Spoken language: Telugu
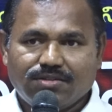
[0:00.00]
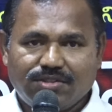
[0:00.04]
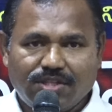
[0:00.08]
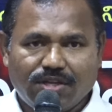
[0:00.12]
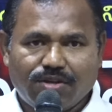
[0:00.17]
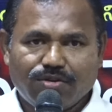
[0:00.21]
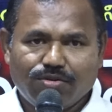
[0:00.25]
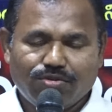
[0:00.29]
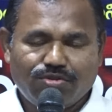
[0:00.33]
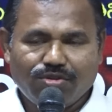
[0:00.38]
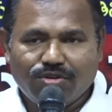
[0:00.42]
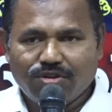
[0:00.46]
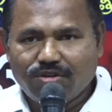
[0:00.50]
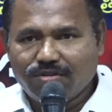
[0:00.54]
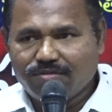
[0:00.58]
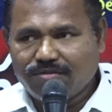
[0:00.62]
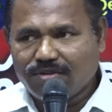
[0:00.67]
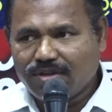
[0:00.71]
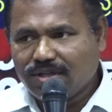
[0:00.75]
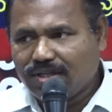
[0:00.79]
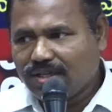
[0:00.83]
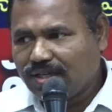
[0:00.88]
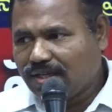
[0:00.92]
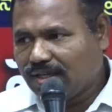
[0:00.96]

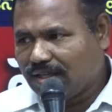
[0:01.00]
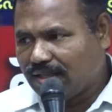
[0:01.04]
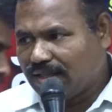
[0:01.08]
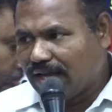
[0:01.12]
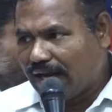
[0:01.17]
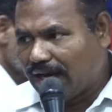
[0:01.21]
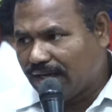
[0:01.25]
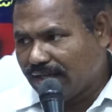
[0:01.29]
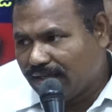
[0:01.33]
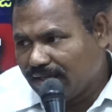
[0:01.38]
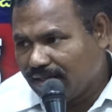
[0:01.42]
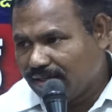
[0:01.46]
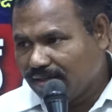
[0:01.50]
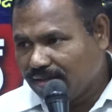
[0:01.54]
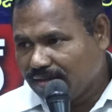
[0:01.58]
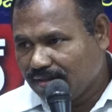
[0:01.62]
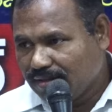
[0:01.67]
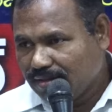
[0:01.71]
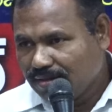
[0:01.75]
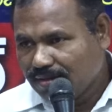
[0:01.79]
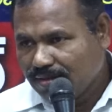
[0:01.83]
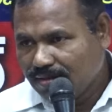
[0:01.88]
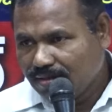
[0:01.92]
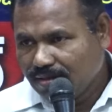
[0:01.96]
జరుగుతున్నటువంటి ఈ దాడిని
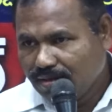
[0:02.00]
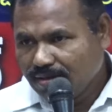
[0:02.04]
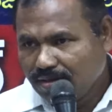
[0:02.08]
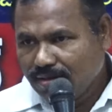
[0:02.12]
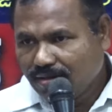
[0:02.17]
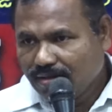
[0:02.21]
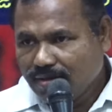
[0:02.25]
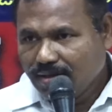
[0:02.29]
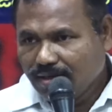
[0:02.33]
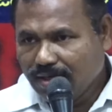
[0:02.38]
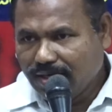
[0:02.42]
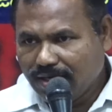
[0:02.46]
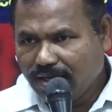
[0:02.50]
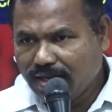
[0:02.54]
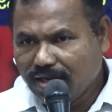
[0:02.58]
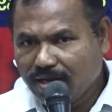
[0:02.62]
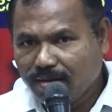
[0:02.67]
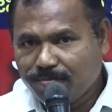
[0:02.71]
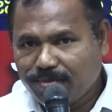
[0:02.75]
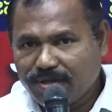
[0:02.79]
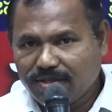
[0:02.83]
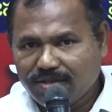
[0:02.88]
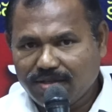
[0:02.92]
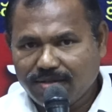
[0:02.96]

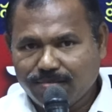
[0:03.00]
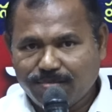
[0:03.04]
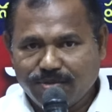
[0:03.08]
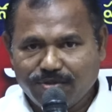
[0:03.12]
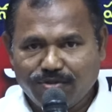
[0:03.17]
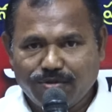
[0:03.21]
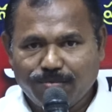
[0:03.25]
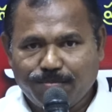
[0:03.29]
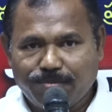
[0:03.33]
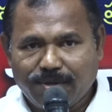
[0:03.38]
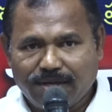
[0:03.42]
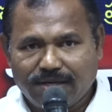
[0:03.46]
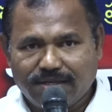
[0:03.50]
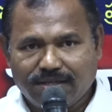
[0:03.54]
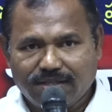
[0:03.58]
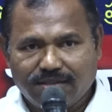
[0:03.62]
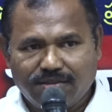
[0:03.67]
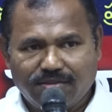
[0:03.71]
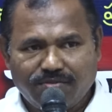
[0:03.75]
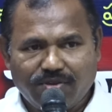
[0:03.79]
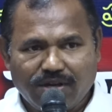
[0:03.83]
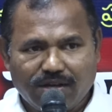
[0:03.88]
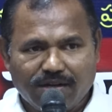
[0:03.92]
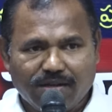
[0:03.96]
ఇండియా ప్రజాబంధు పార్టీ
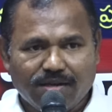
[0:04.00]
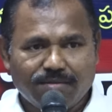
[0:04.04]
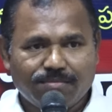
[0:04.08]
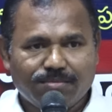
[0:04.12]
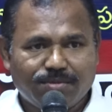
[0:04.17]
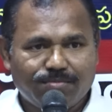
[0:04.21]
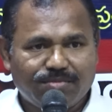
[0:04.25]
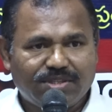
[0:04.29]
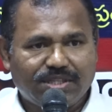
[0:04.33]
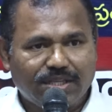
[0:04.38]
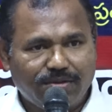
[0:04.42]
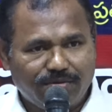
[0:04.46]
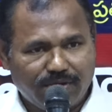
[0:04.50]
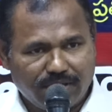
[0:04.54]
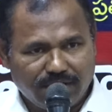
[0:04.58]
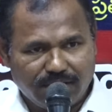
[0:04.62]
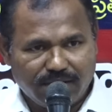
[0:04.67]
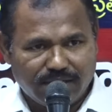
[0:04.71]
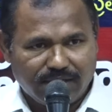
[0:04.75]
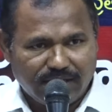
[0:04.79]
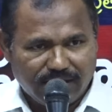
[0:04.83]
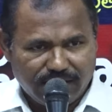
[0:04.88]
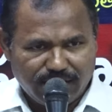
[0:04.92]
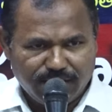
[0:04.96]
ద్వారా మేము
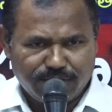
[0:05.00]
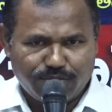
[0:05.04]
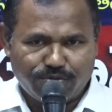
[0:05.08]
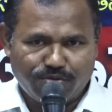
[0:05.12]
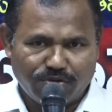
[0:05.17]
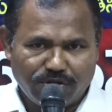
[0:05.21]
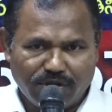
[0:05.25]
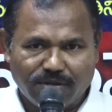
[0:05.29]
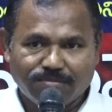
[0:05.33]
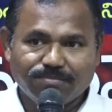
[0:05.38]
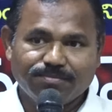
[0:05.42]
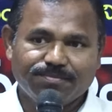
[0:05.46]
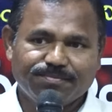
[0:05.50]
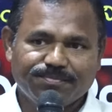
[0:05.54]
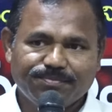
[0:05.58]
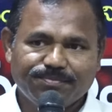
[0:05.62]
తీవ్రంగా ఖండిస్తున్నాం